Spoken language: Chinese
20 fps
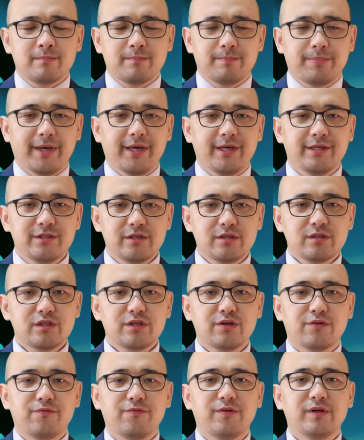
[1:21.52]
北京
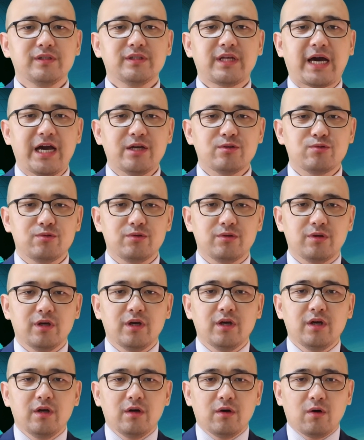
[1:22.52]
市丰台区
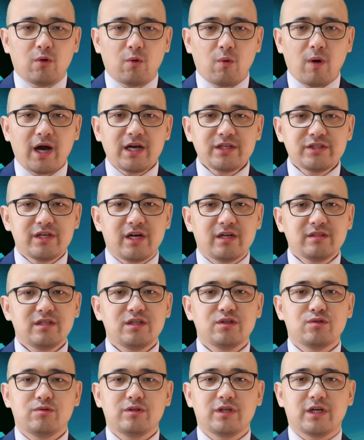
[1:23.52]
花乡
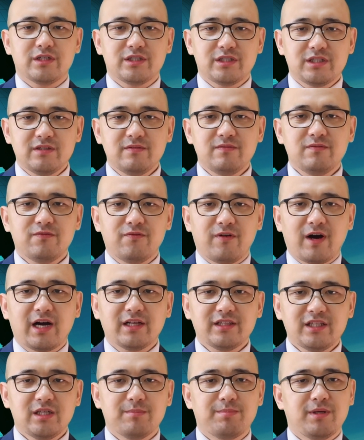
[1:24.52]
地区的新发
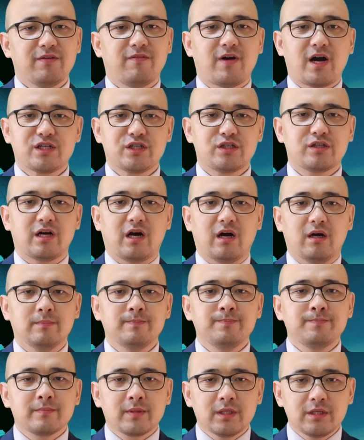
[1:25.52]
地批发市场。
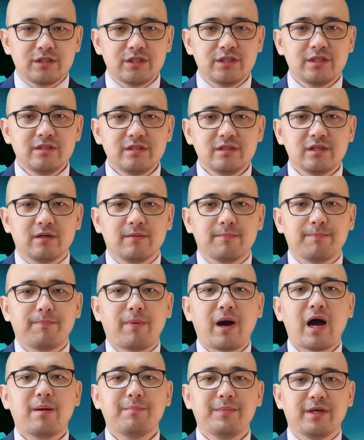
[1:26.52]
新增
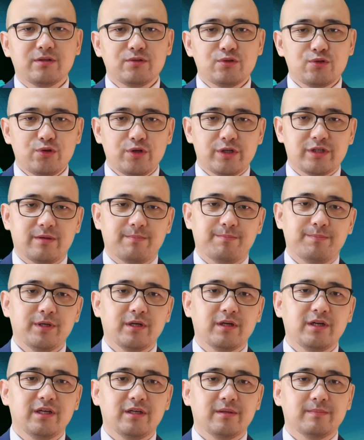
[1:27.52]
八名确诊
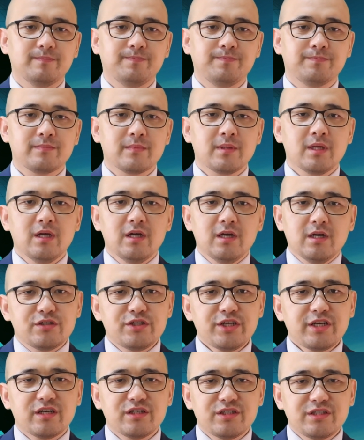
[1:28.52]
病例。
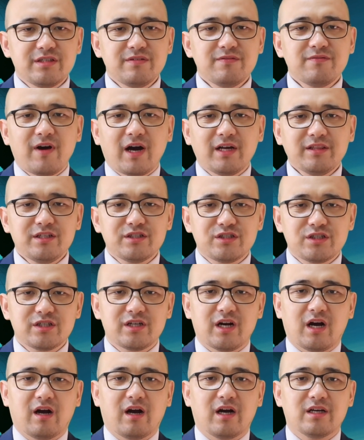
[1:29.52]
这个新发地市
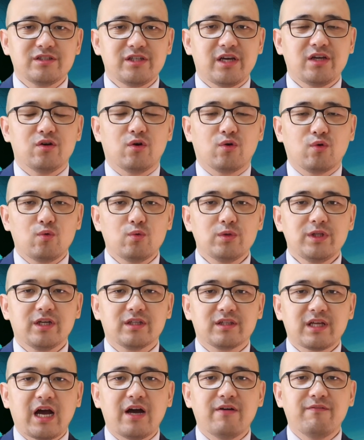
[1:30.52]
场啊，现有固
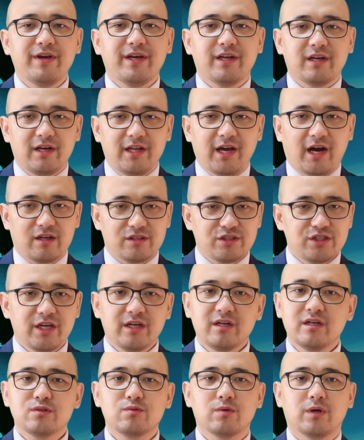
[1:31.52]
定摊位两
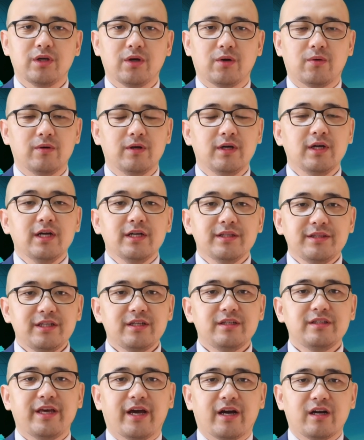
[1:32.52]
千个左右，
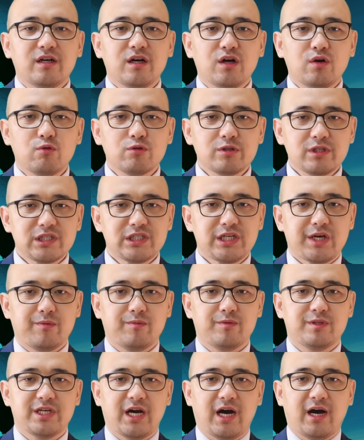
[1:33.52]
定点客户四千
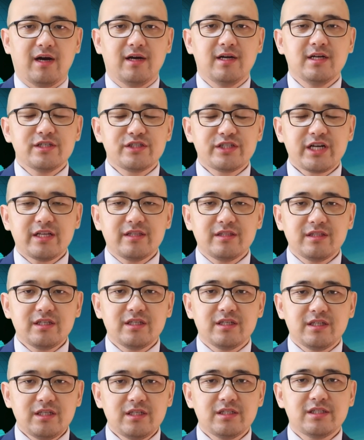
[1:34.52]
余家，占
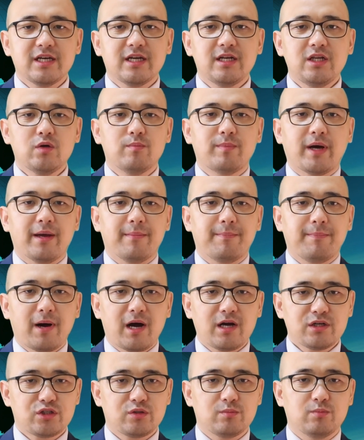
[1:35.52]
地一千六百
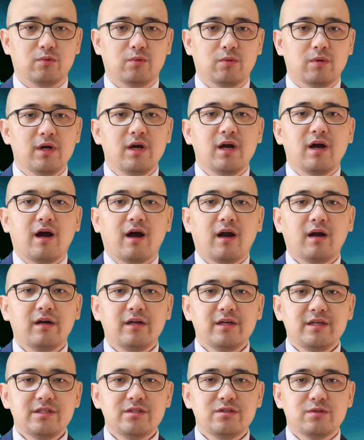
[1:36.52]
八十亩。二
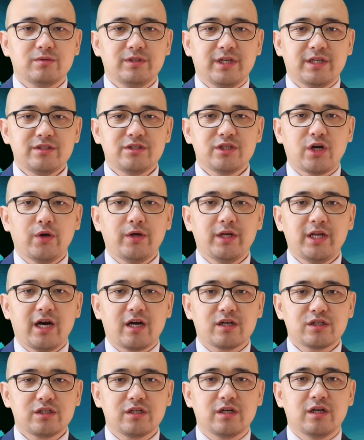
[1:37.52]
零一九年交易
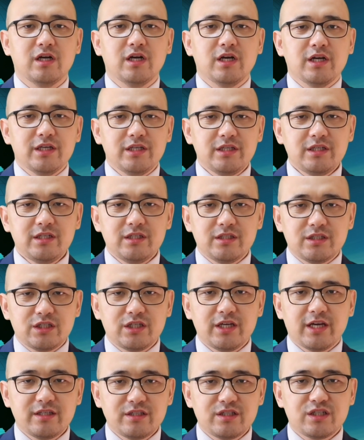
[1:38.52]
量是一
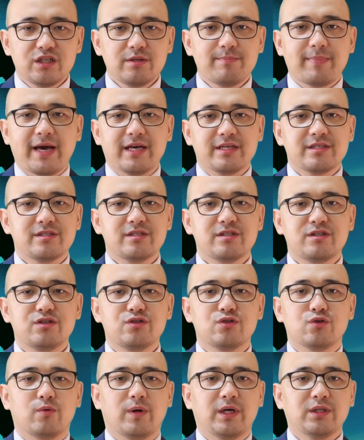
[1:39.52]
千七百四十
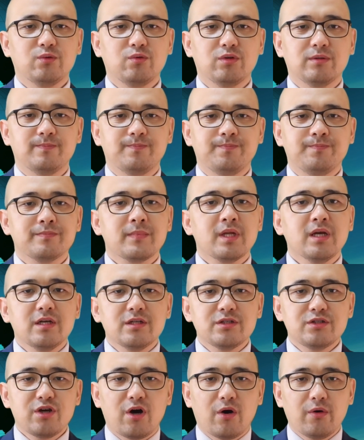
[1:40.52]
九万吨，
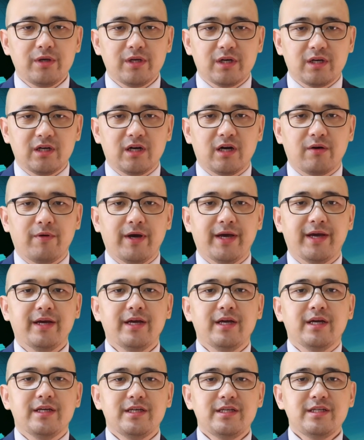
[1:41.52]
交易额为
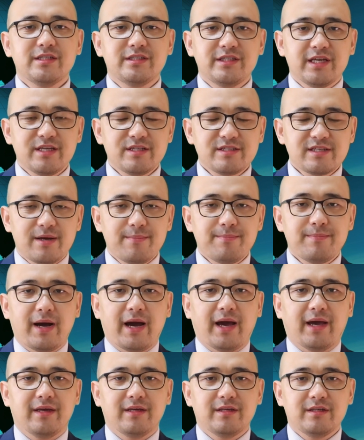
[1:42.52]
一千三
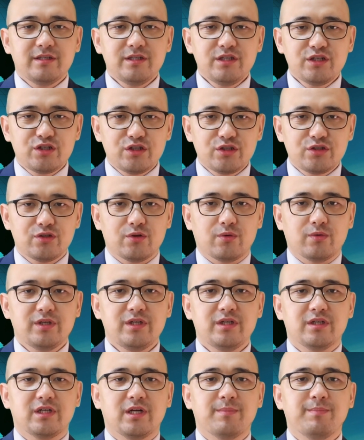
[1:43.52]
百一十九
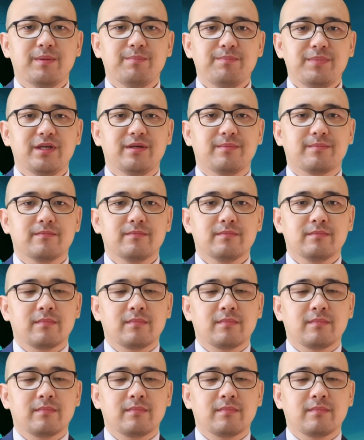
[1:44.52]
亿人民币，